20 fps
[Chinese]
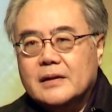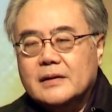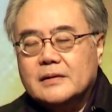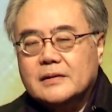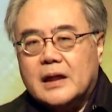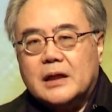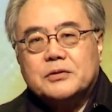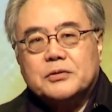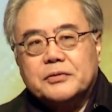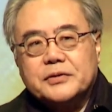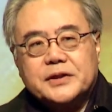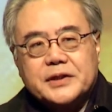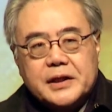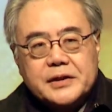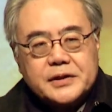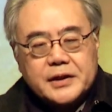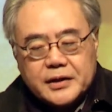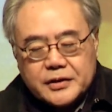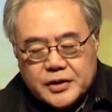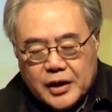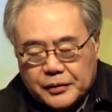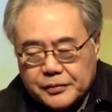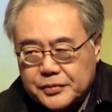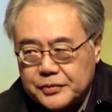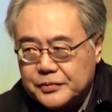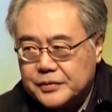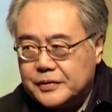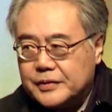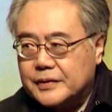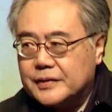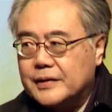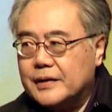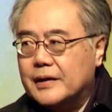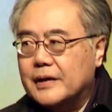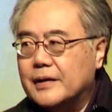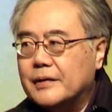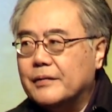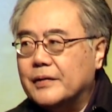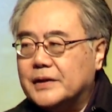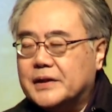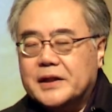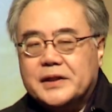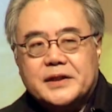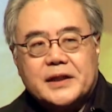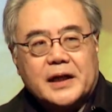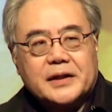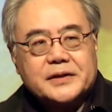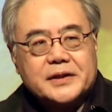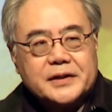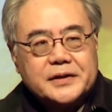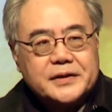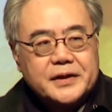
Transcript: 但从圣经的角度，我真相信一